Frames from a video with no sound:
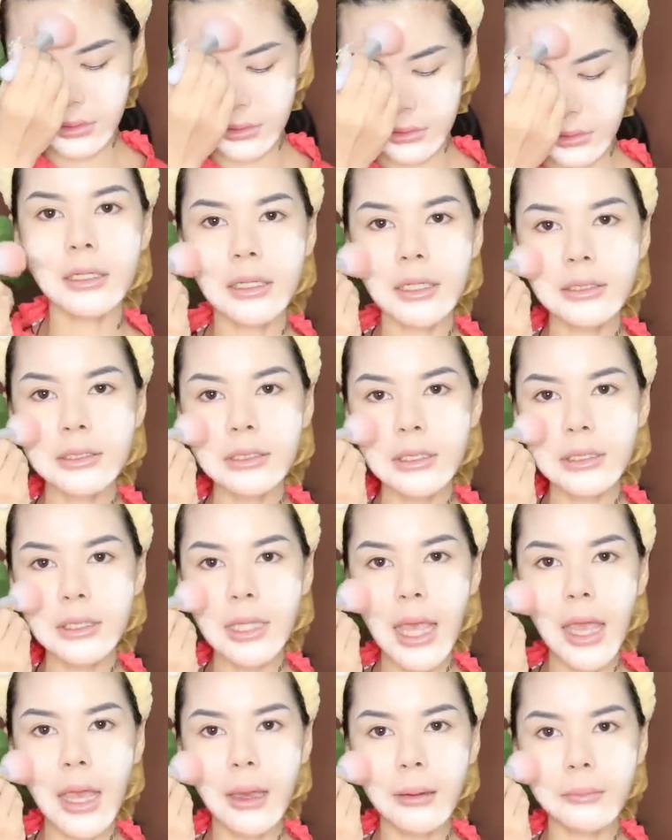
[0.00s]
เราก็จะ
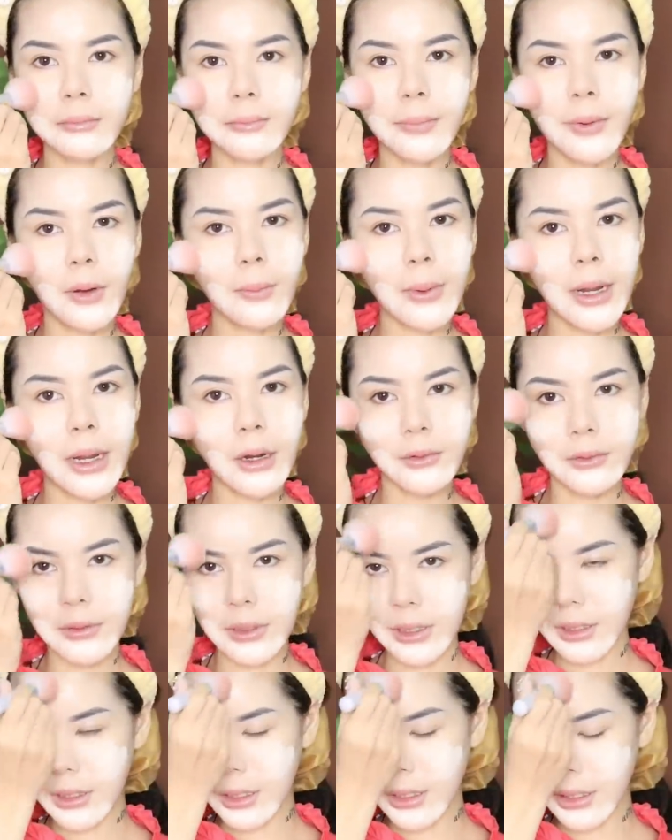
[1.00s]
แตะเบาๆ
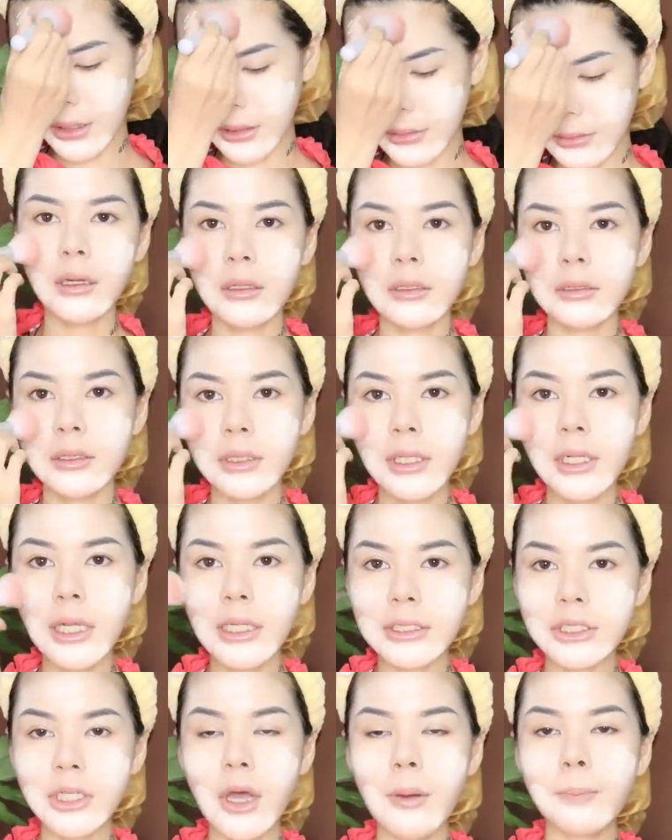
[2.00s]
นะคะที่หลอ
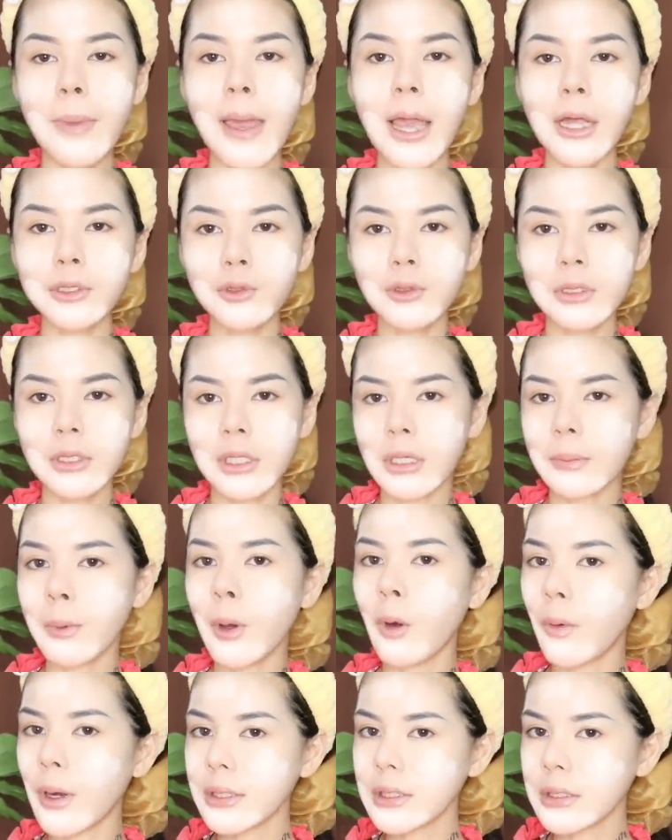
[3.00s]
ดชอบแป้งตัวนี้ เพ
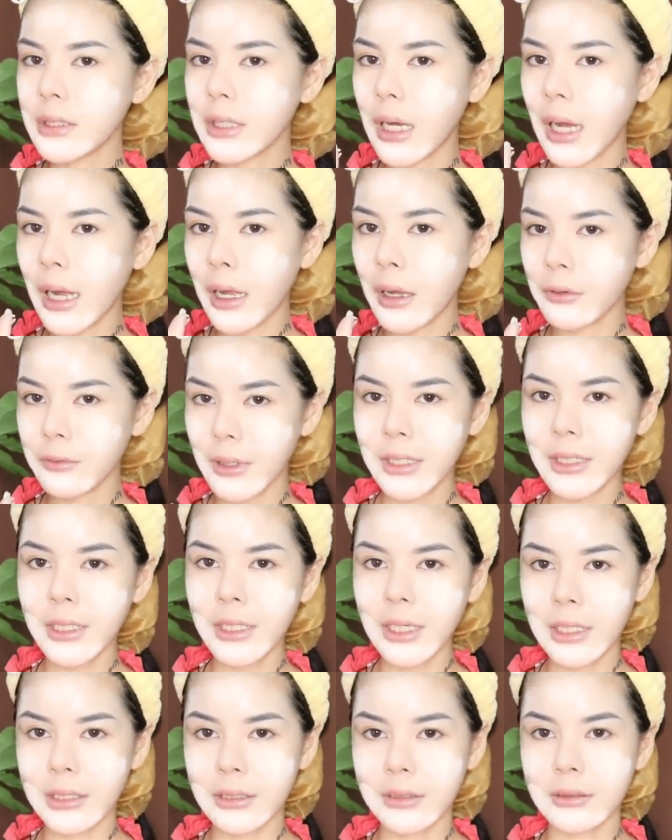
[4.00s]
ราะว่าเนื้อเขาละ
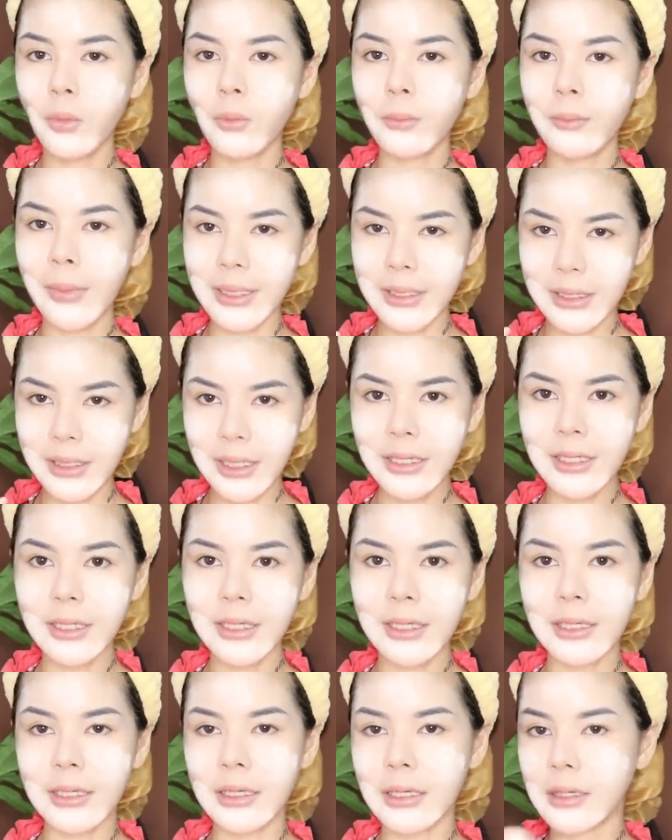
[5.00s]
เอียดคุมมันได้
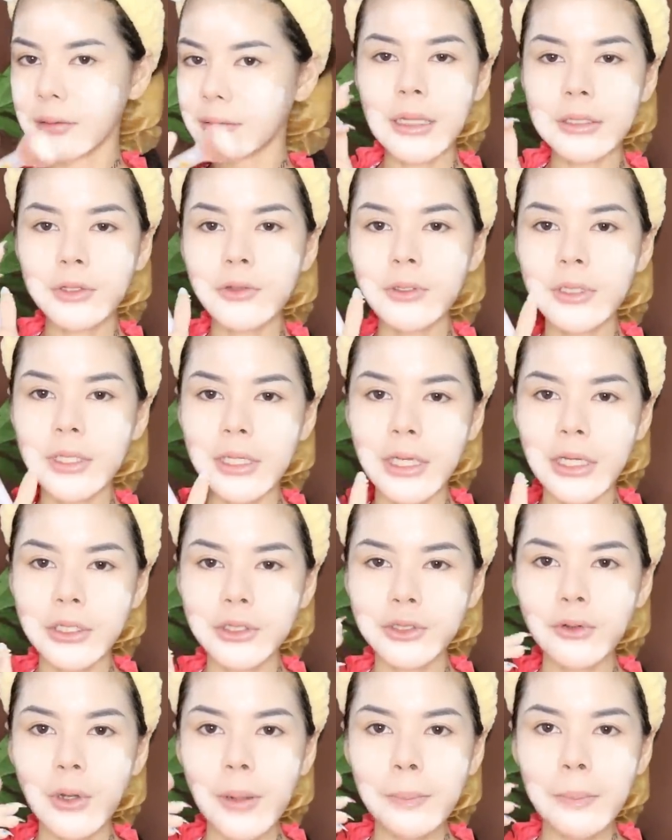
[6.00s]
ดี และตัวนี้ยัง
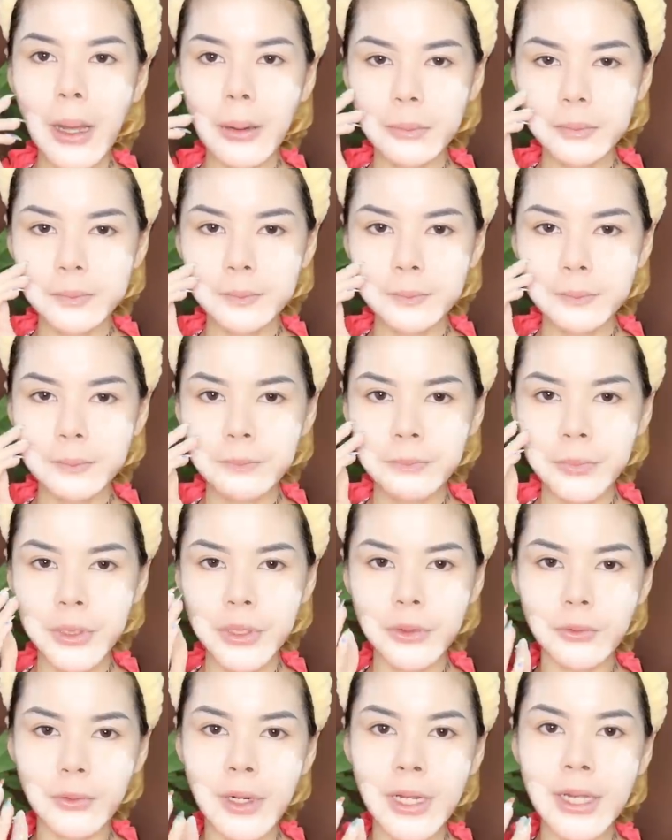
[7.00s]
ช่วยปรับ
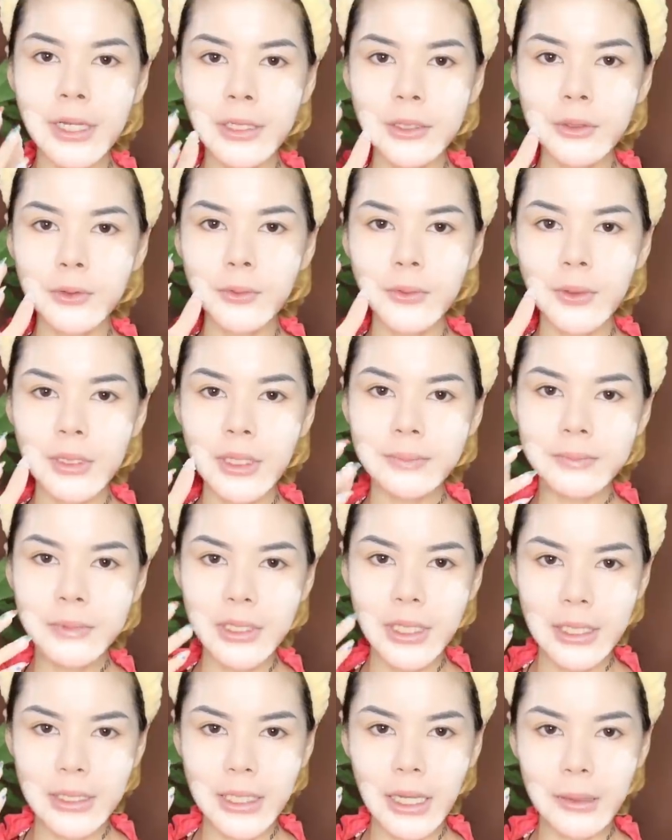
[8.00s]
ผิวให้ดูเรียบ
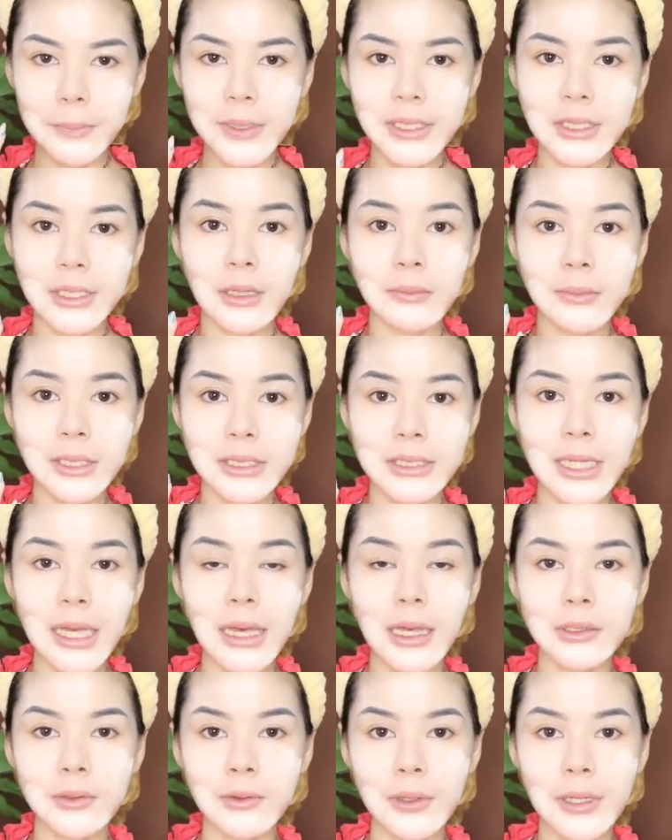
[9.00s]
เนียนอย่างเป็นธรรมชา
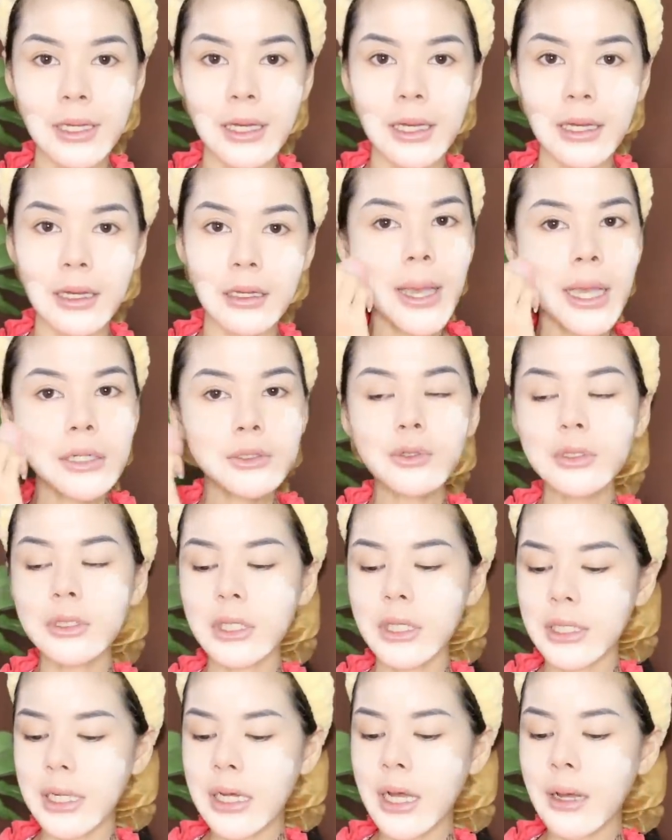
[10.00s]
ติด้วยค่ะ แป้งตัว
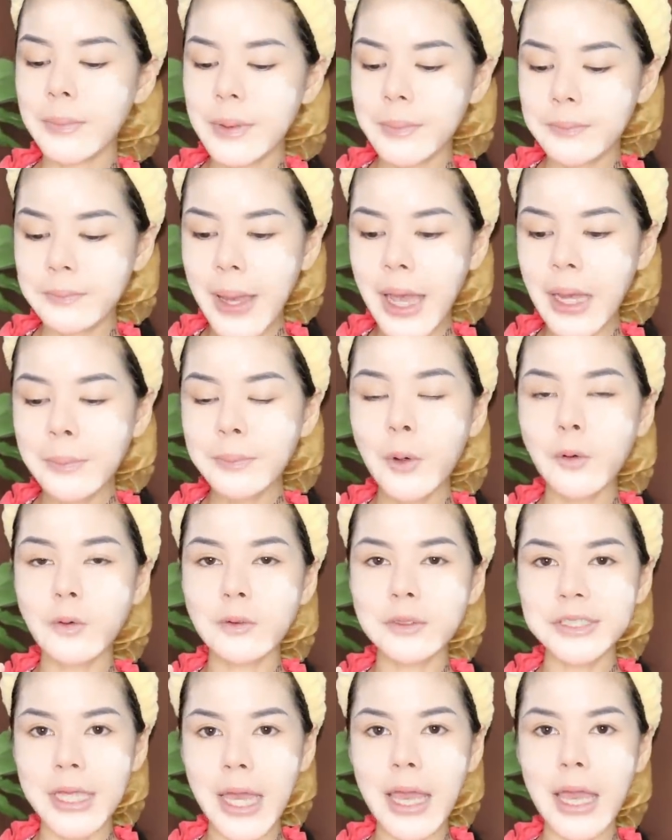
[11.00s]
นี้นะคะเป็นแป้งโปร่ง
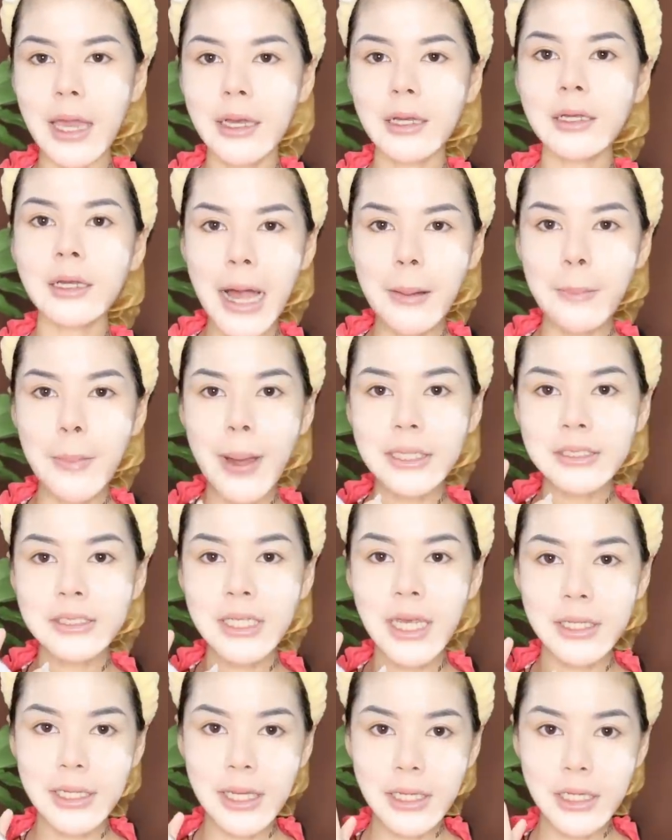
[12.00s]
แสงสามารถ
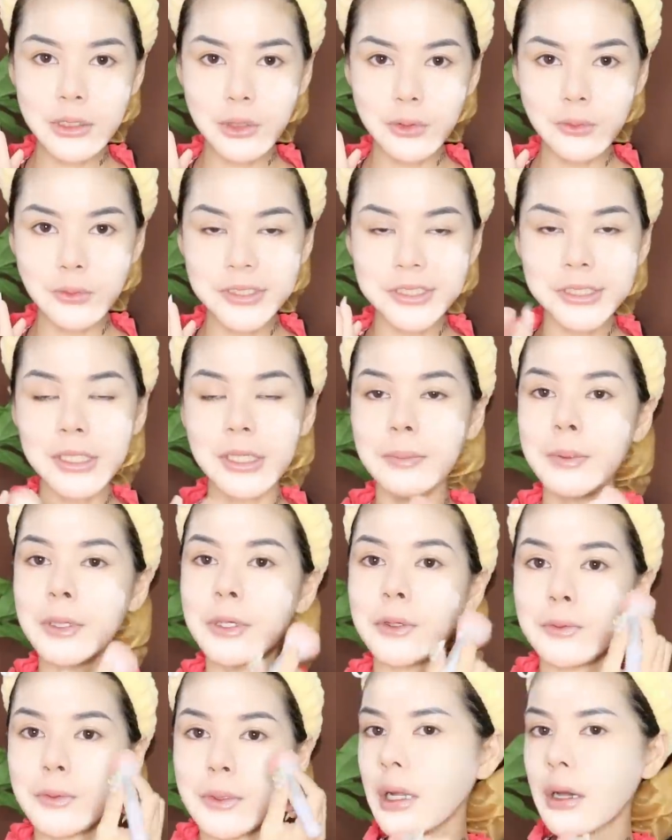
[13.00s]
ใช้ได้กับทุกสี
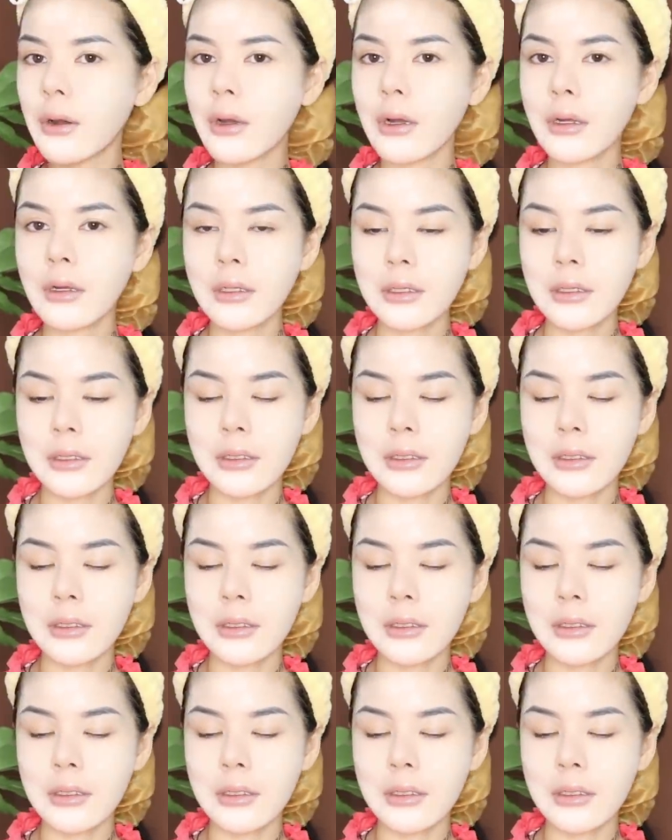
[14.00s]
ผิวแล้วก็